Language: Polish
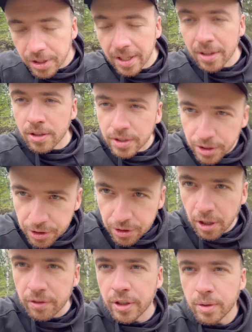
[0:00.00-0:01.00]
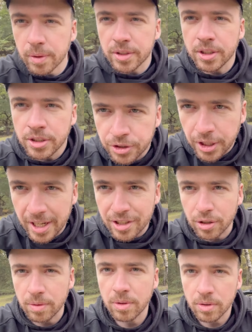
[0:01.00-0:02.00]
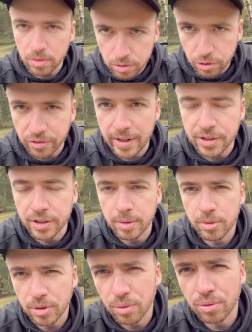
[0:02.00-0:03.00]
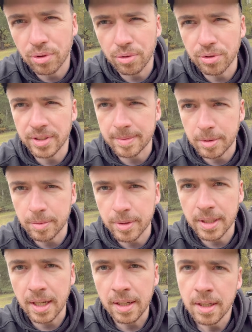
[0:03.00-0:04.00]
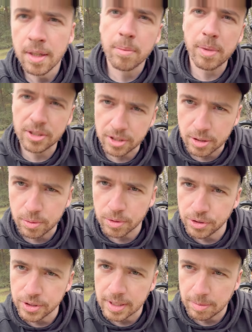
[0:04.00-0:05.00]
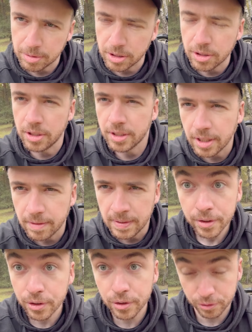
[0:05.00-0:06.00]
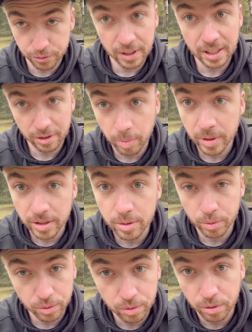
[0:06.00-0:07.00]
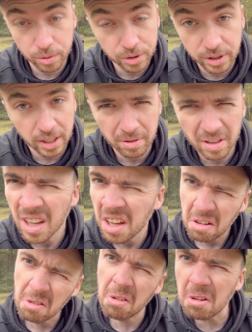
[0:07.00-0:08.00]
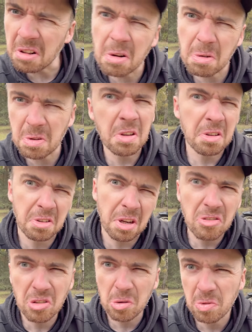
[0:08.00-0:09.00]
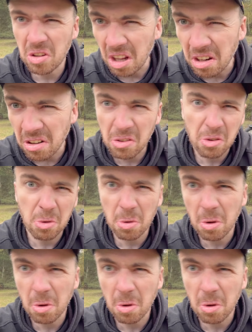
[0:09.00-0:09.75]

jednocylindrowy chłodzony cieczą. To ważne, bo to dużo ludzi zapomina. Patrzcie, jest chłodnica przed silnikiem. To warto powiedzieć, bo dużo ludzi tak mówi, kurna, chłodzony cieczą, serio, o co tu